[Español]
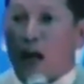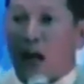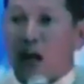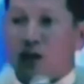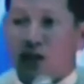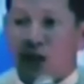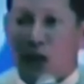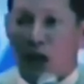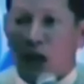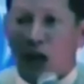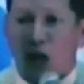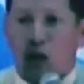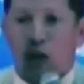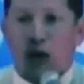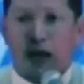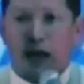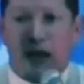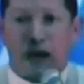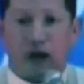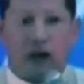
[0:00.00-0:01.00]
ahora sí
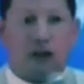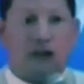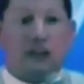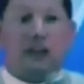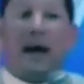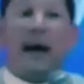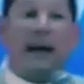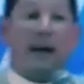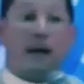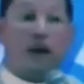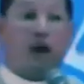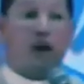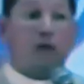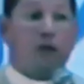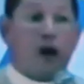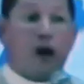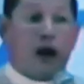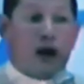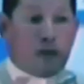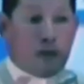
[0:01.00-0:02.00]
les voy a contar
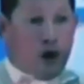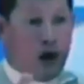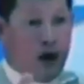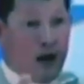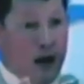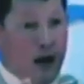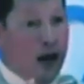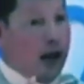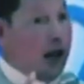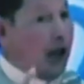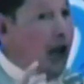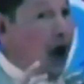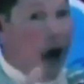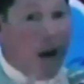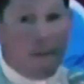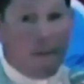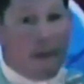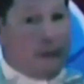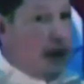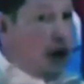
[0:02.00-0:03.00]
cómo es, porque
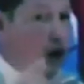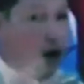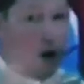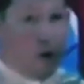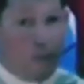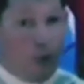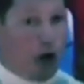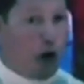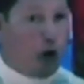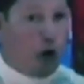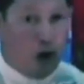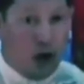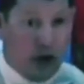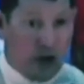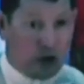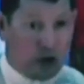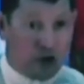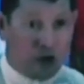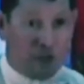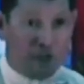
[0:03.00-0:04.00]
a mí me golpeó
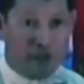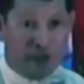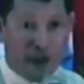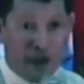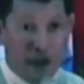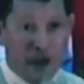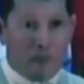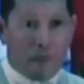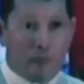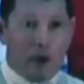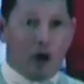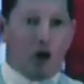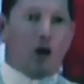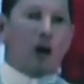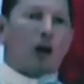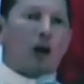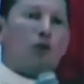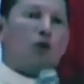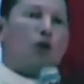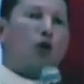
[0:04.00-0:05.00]
hueso,
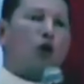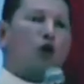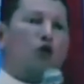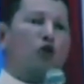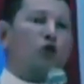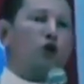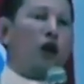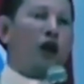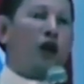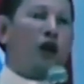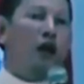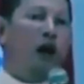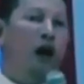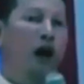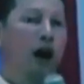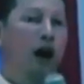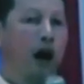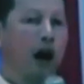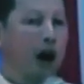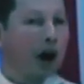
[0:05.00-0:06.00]
pero hay un
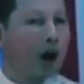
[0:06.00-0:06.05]
consuelo